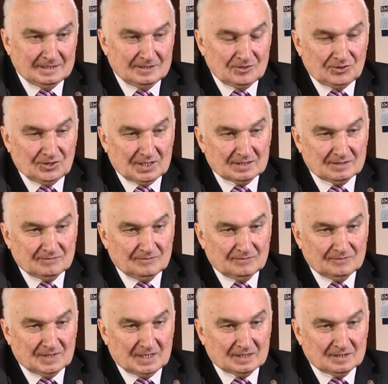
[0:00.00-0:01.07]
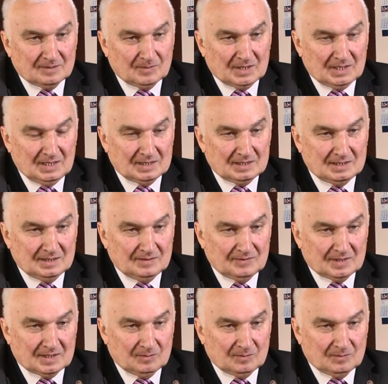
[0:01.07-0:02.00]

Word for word: Сейчас в нашем коллективе